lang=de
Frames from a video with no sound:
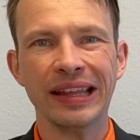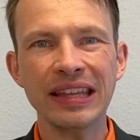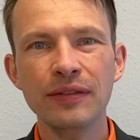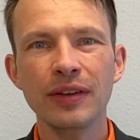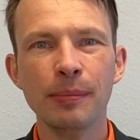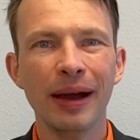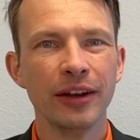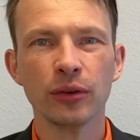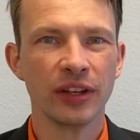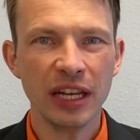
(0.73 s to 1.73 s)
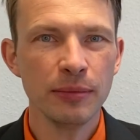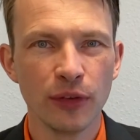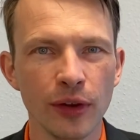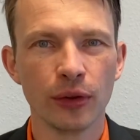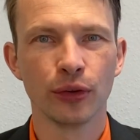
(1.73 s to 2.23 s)
Nachdem wir bei der
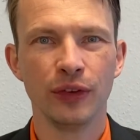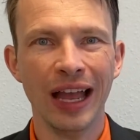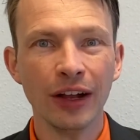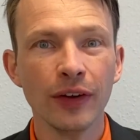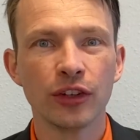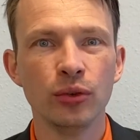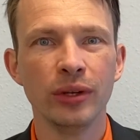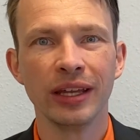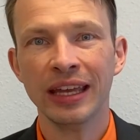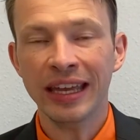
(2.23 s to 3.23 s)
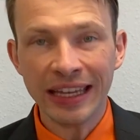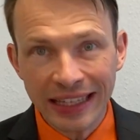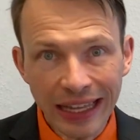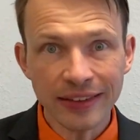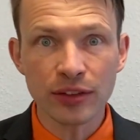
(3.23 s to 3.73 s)
Unternehmensphilosophie Aquatuning
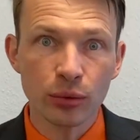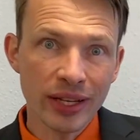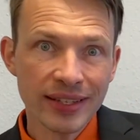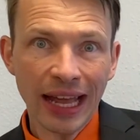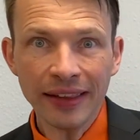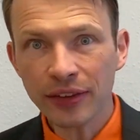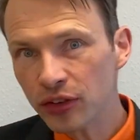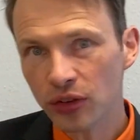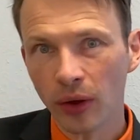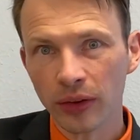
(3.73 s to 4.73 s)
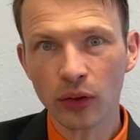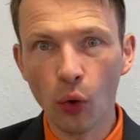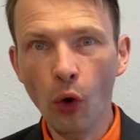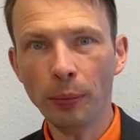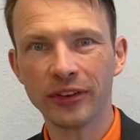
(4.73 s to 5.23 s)
jetzt so das Ganze schon
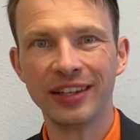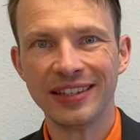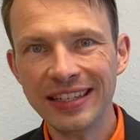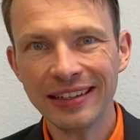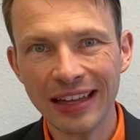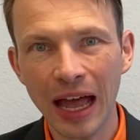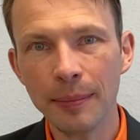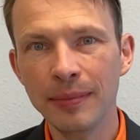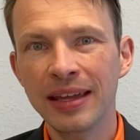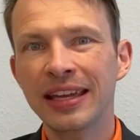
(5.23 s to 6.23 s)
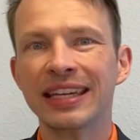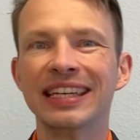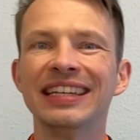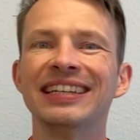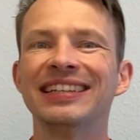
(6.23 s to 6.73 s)
grob skizziert haben,
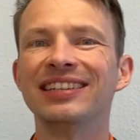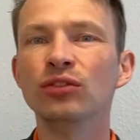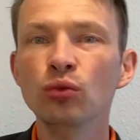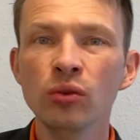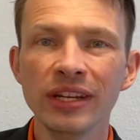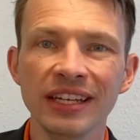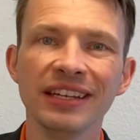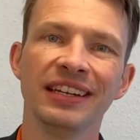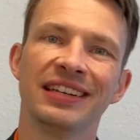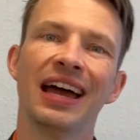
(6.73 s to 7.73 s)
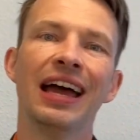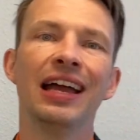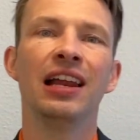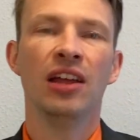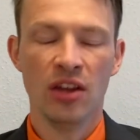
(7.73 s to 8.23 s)
geht es nun in den
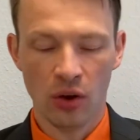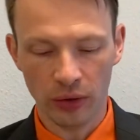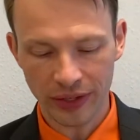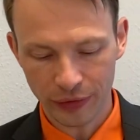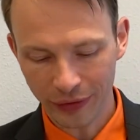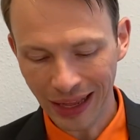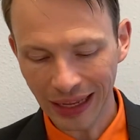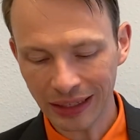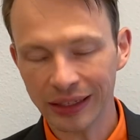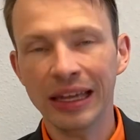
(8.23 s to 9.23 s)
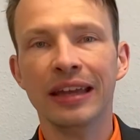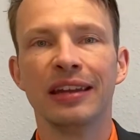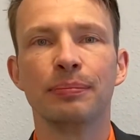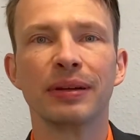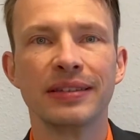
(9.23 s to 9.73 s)
Detail und der Frage
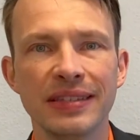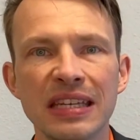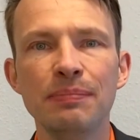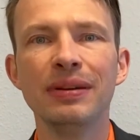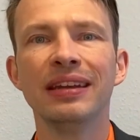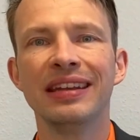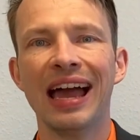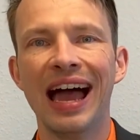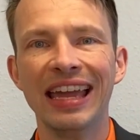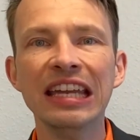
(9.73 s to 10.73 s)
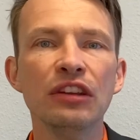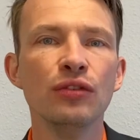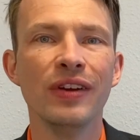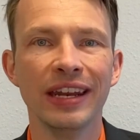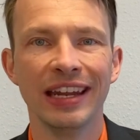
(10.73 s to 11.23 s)
der Prinzipien der
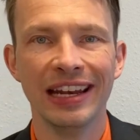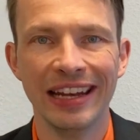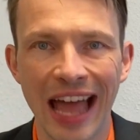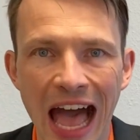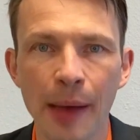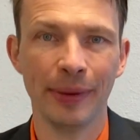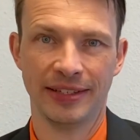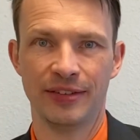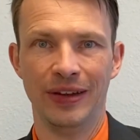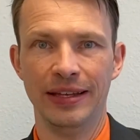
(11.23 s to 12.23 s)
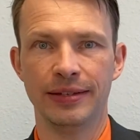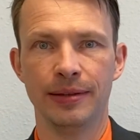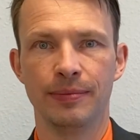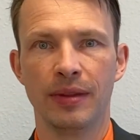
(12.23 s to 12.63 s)
individuellen Arbeitsweise.